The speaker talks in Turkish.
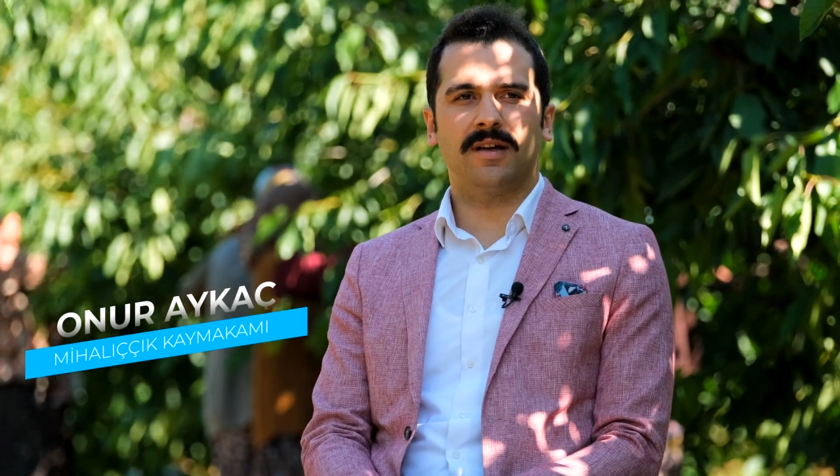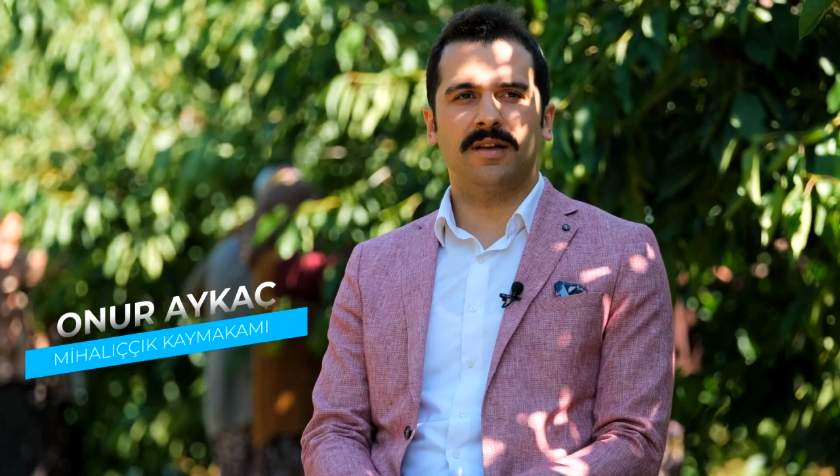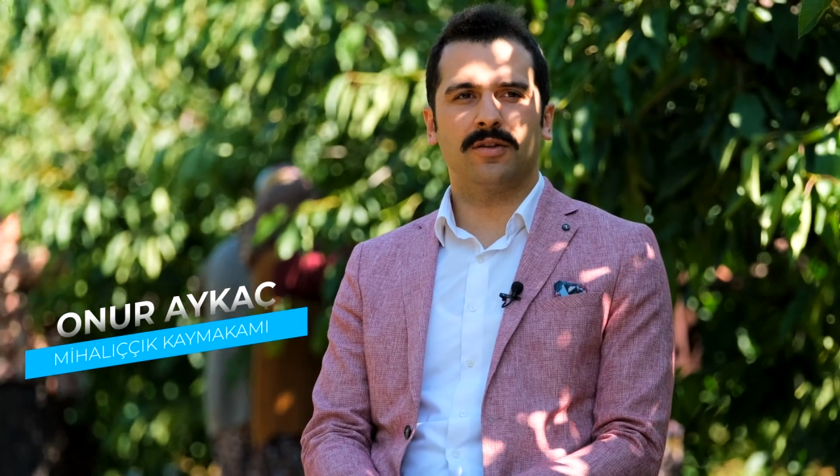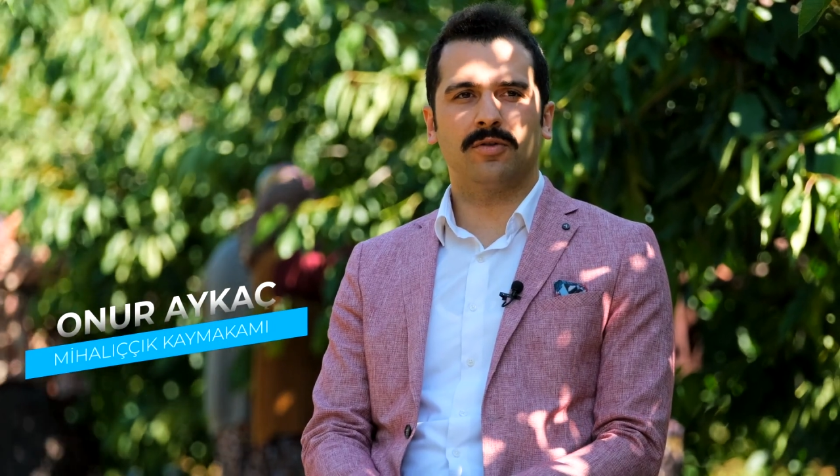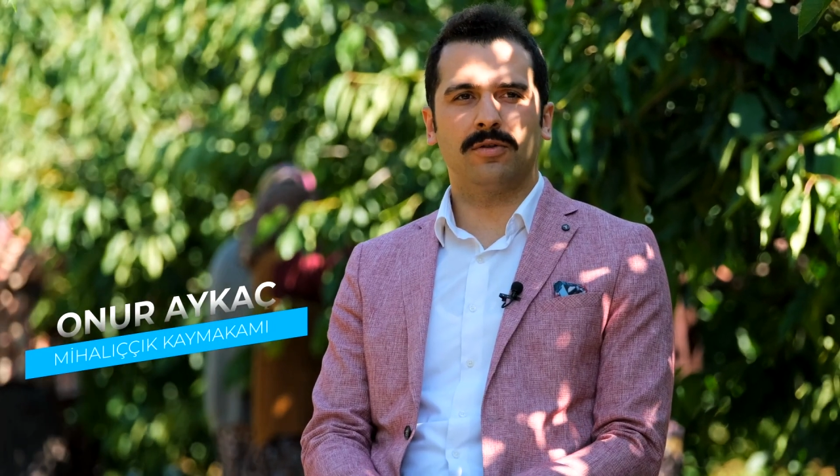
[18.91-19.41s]

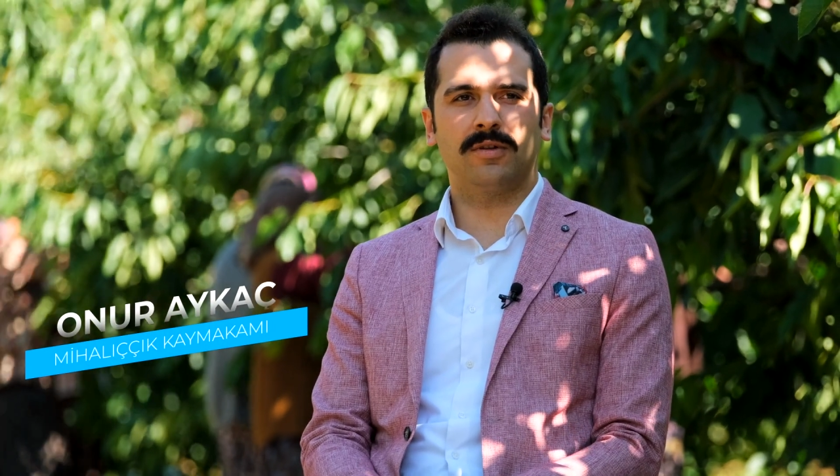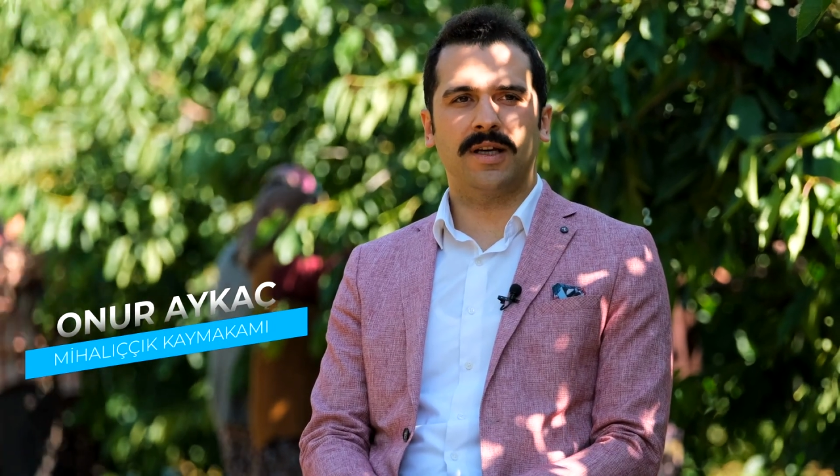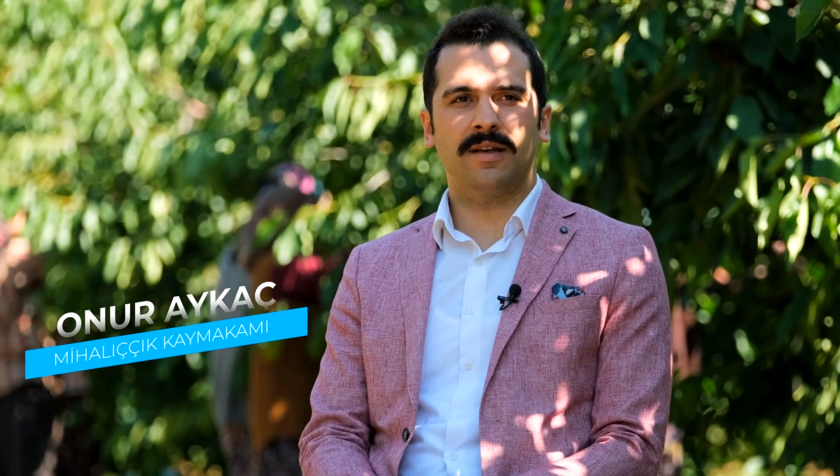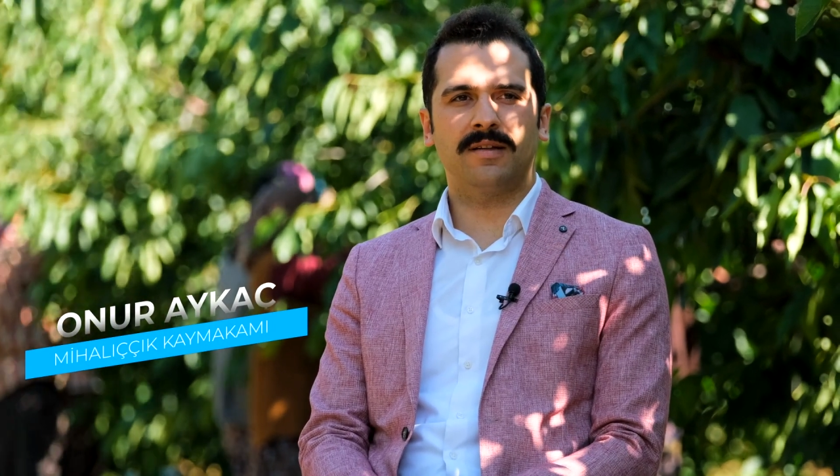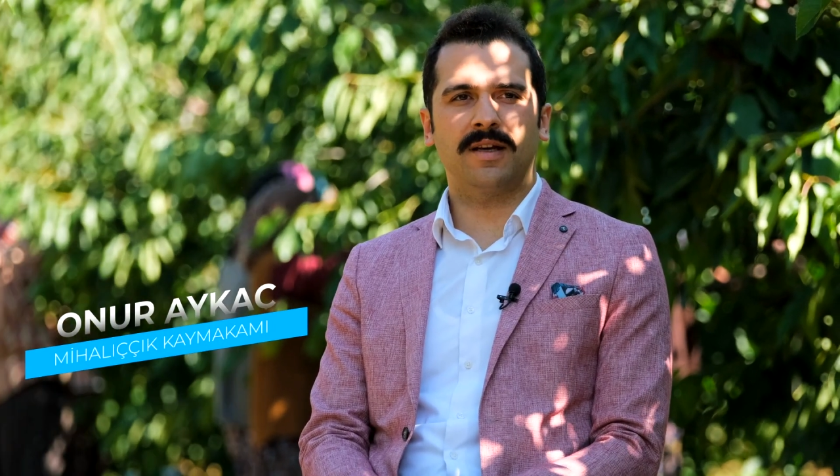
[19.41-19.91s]
Anadolu'da
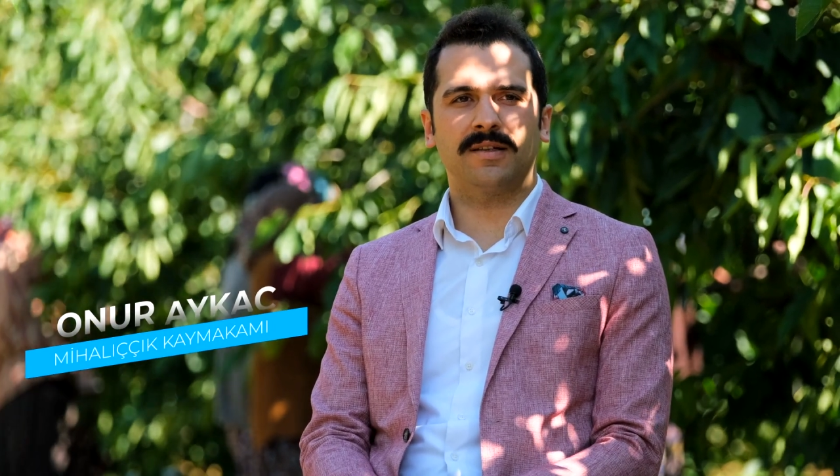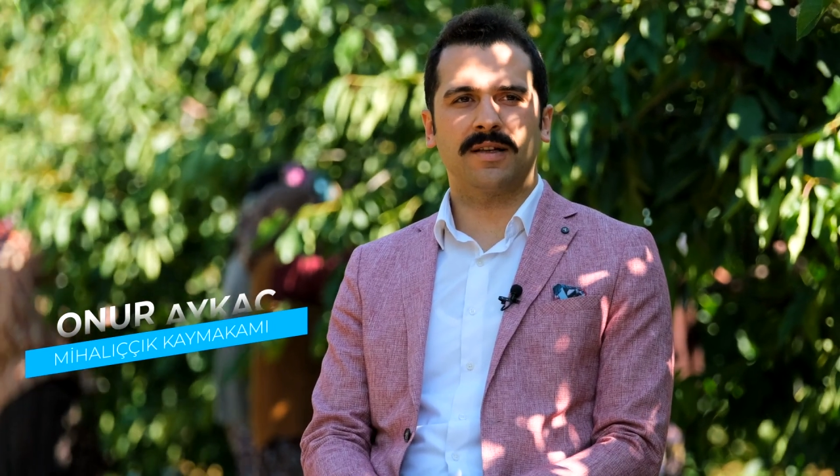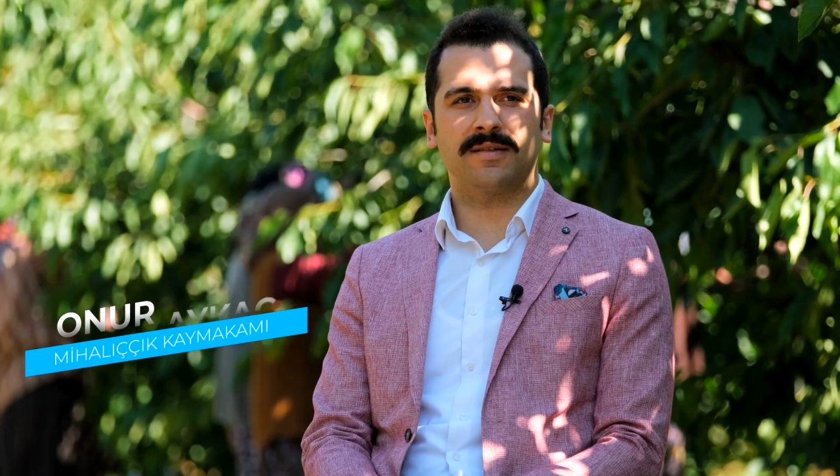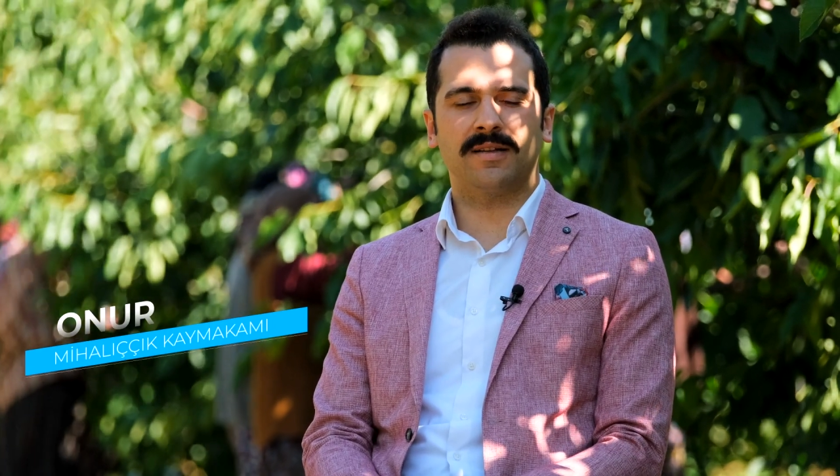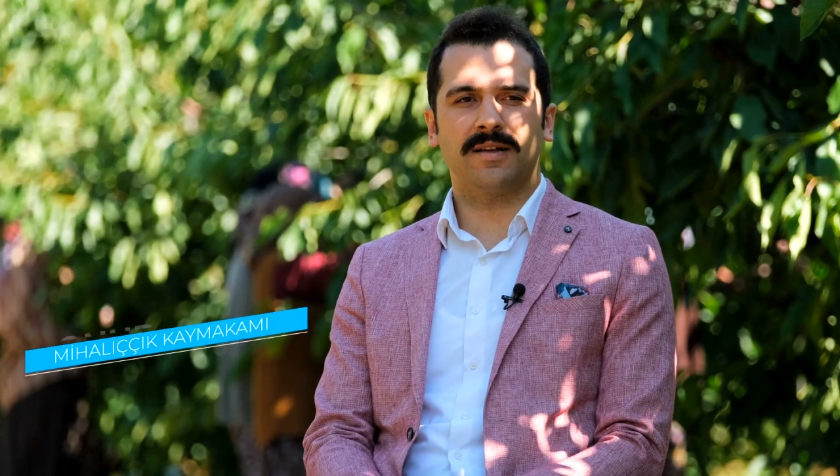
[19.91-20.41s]
ender
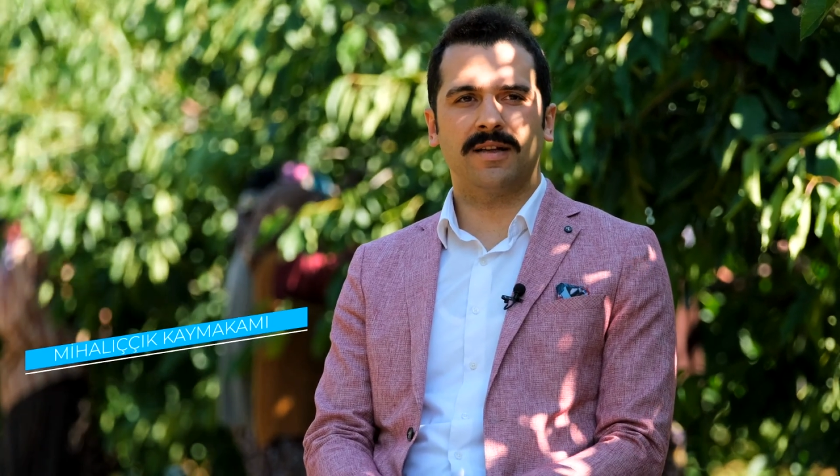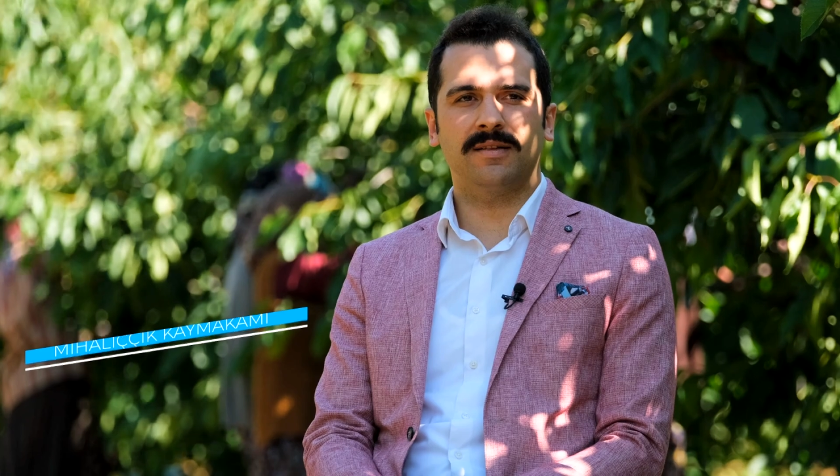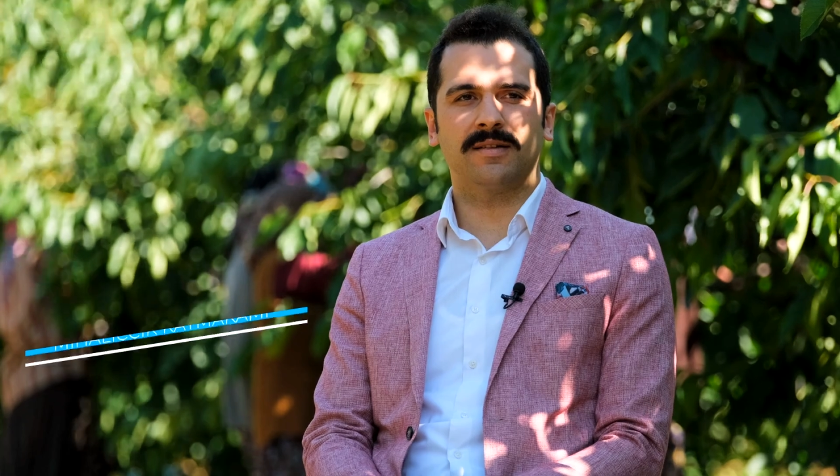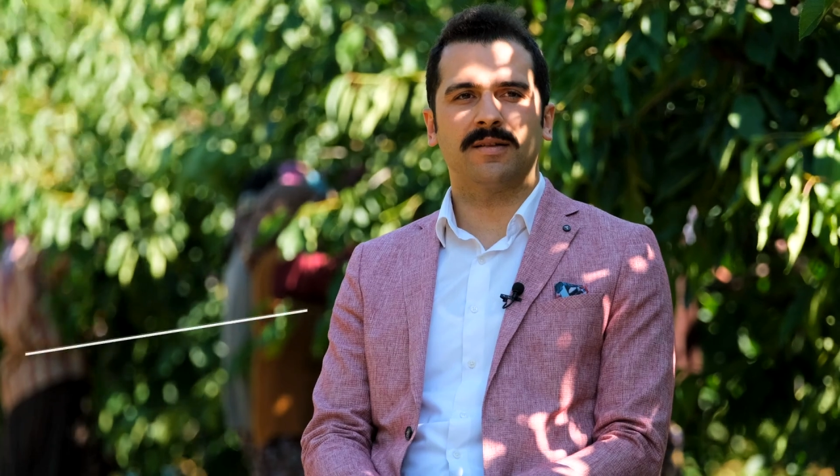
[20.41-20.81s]
rastlanan